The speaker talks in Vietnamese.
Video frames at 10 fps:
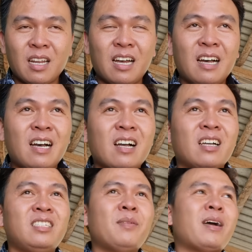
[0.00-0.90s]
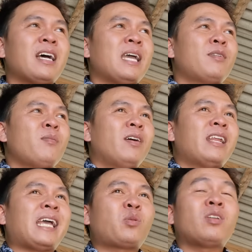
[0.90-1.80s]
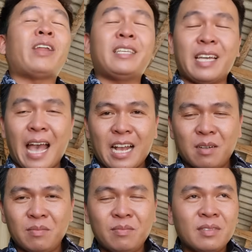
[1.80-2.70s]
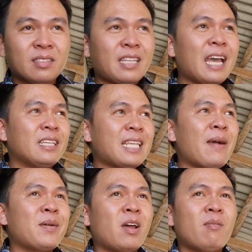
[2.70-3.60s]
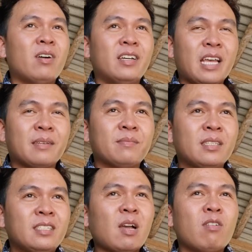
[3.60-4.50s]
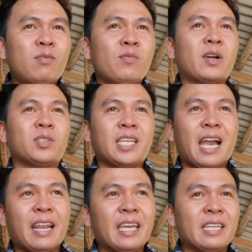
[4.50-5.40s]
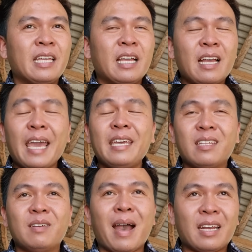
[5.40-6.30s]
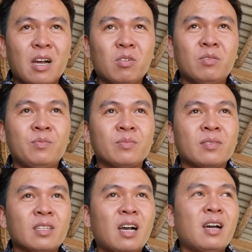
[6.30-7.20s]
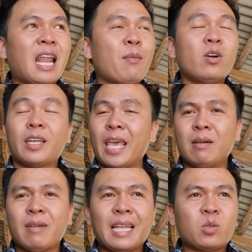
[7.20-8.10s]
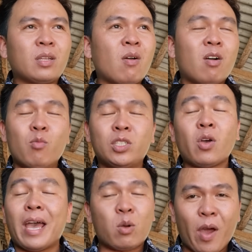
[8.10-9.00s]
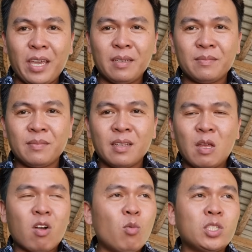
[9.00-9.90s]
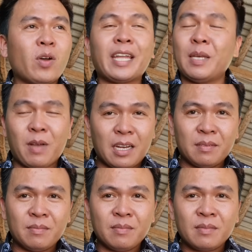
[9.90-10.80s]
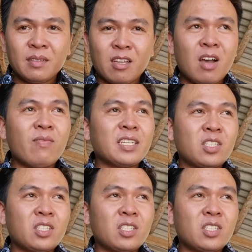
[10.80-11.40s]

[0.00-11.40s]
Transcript: đó nhưng mà em nói mọi người là anh Tuấn có đánh chị Hà không tại sao em nói mọi người nhá trong cái vụ việc của chị Hà này ngay từ ban đầu đó là mọi người thấy không anh Tuấn đâu có muốn cho ai quay đâu có muốn cho ai tiếp cận đó và